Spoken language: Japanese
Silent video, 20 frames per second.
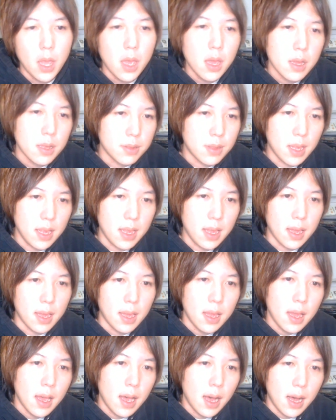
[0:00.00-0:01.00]

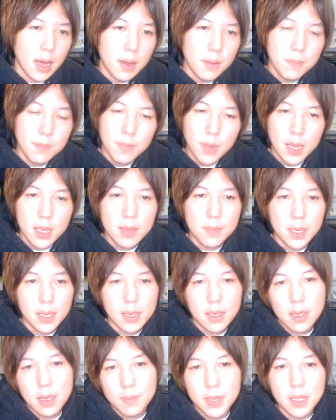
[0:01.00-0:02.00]
で、販売
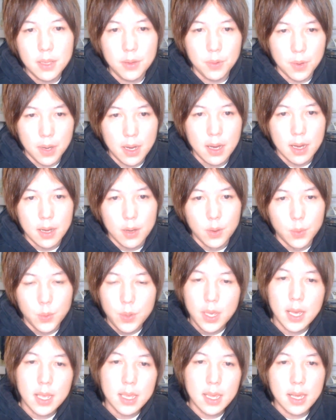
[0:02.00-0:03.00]
3日目には売
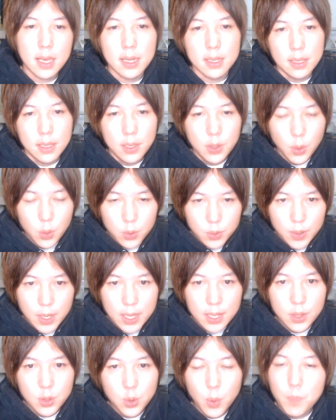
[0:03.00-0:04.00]
り上げが2億
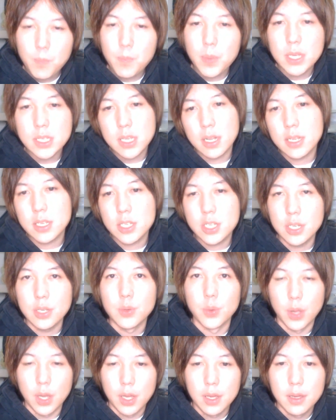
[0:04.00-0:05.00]
円突破したらしい
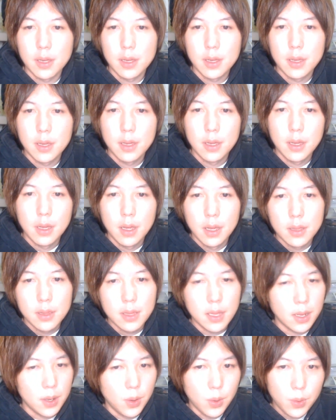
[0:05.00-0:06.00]
のね。
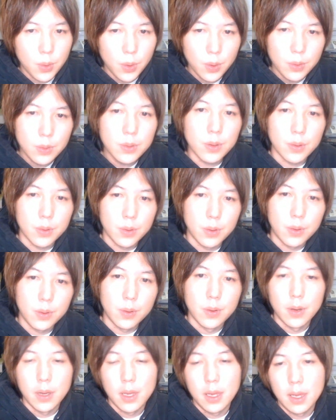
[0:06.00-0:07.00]
で、ロコンド
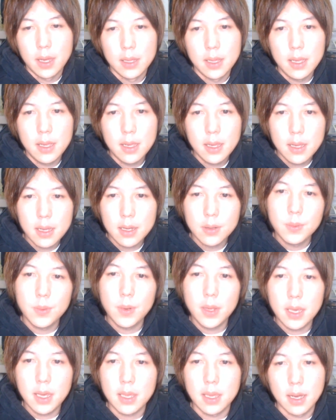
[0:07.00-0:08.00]
の、えー、年間売
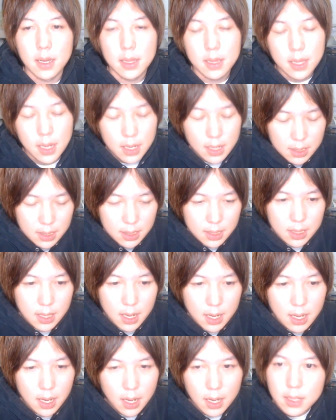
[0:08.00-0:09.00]
り上げがだい
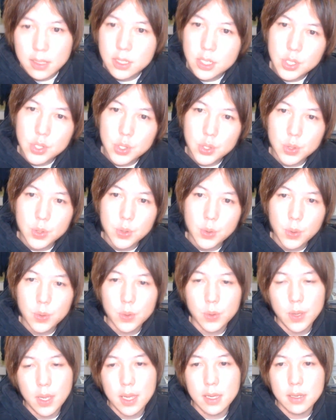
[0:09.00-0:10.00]
たい80
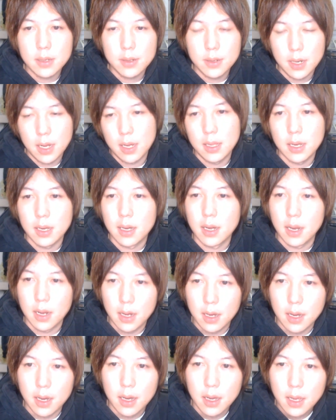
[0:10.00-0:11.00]
億円ぐらいだか
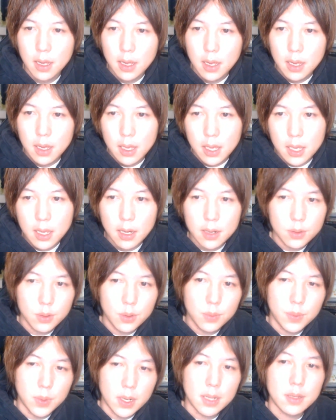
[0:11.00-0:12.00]
ら、ヒカル
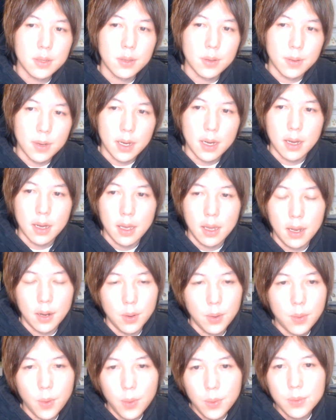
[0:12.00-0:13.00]
のブランドは、えー、
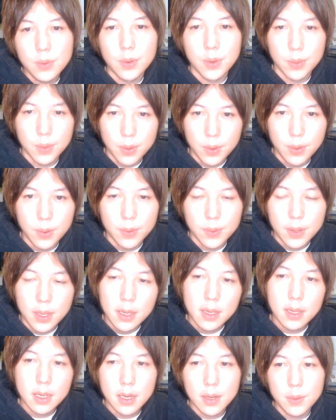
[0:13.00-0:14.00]
ロコンドの
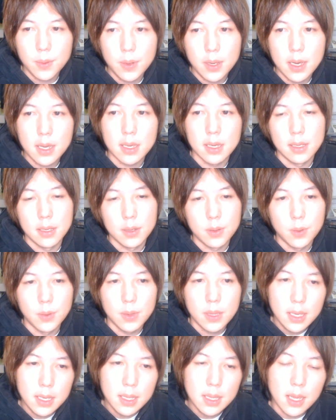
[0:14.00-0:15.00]
年間売り上げにこう
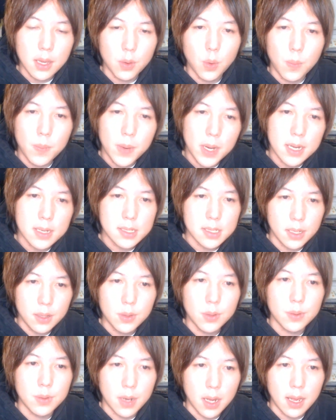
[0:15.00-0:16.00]

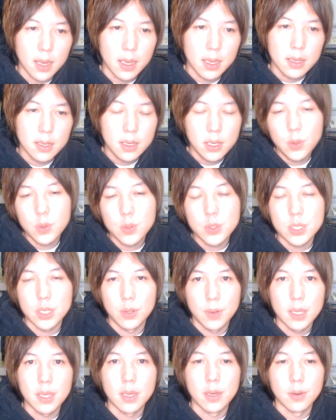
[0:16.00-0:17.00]
2.5%ぐらい寄与して
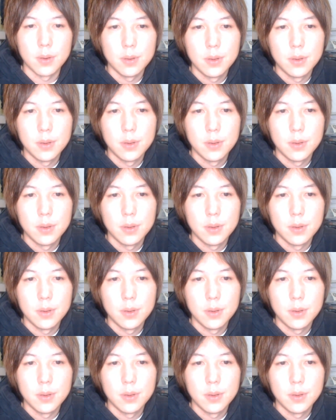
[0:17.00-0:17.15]
るわけよ。